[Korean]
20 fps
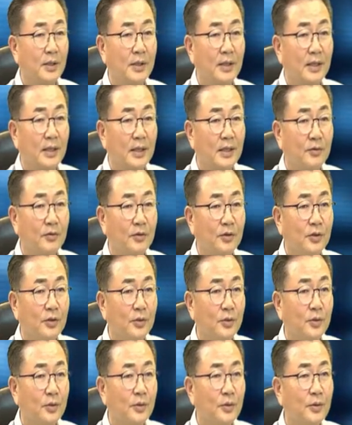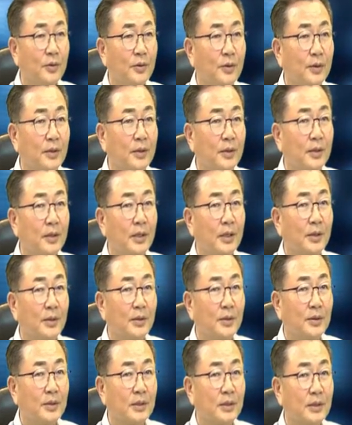약간 뒤로
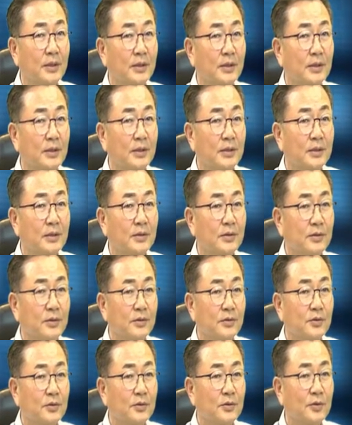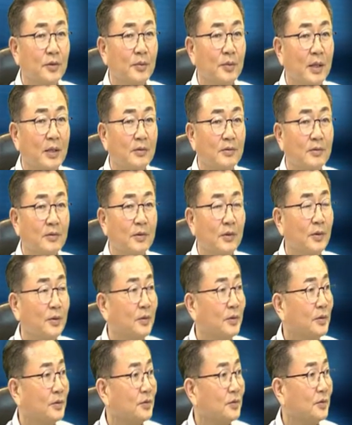이건 이제 그 스튜디오를 바꾼
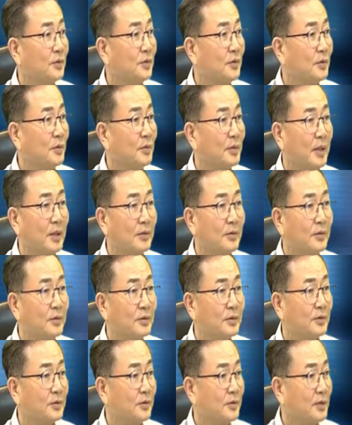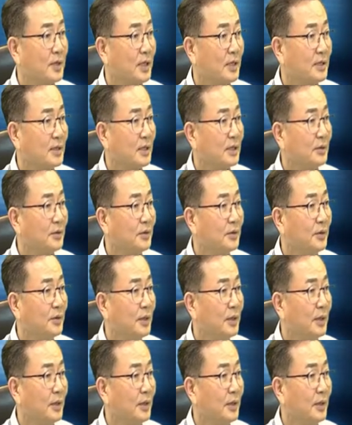거고 스튜디오를 바꾸고 스튜디오 색상도